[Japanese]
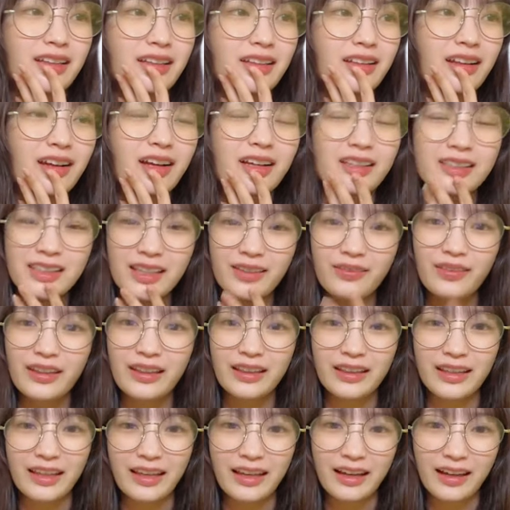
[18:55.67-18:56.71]
なんかせめ
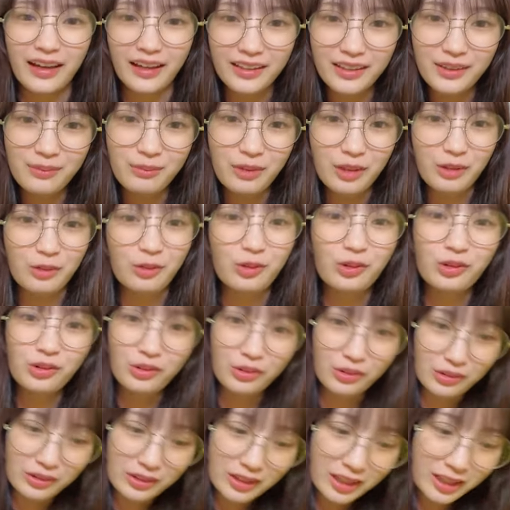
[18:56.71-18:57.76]
てアニメ
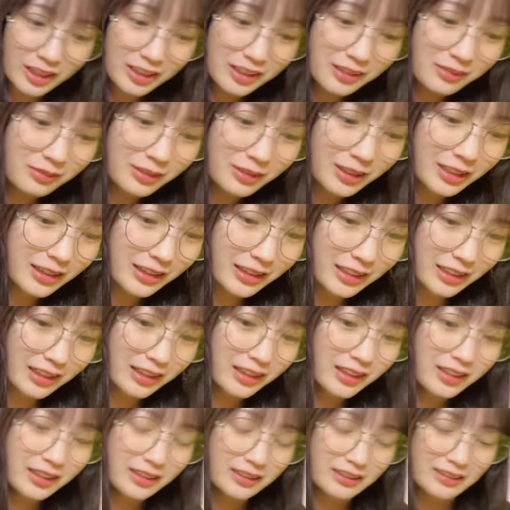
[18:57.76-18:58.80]
をアニメって
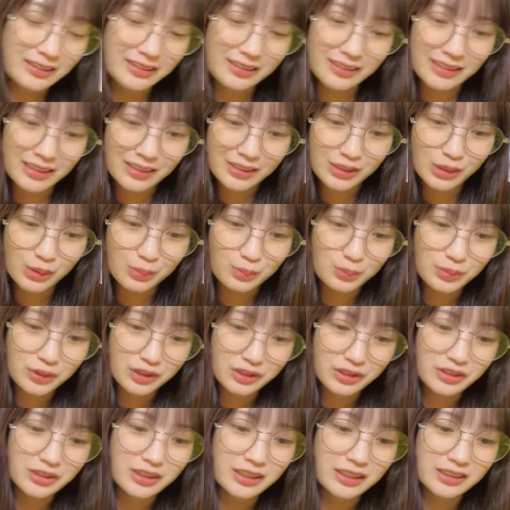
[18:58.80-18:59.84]
230
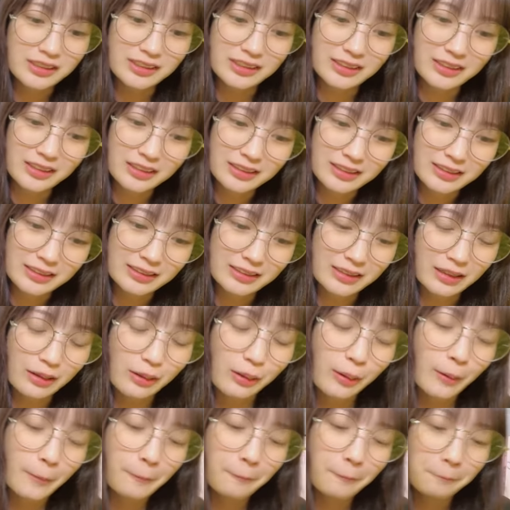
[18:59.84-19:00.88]
分くらいじゃないです
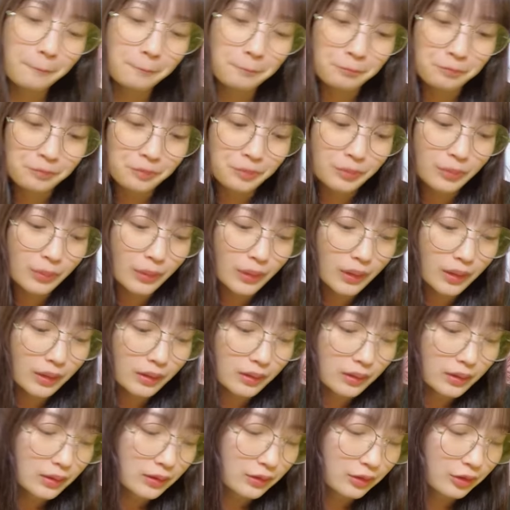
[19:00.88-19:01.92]
か
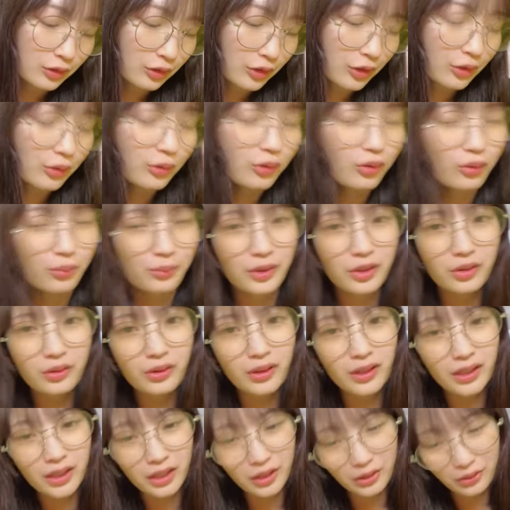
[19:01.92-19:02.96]
それを見
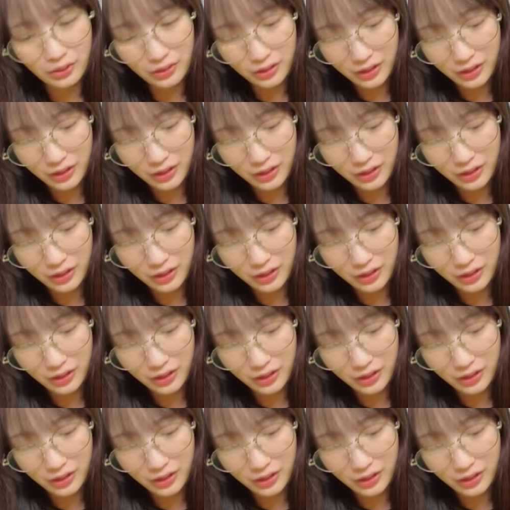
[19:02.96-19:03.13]
終われる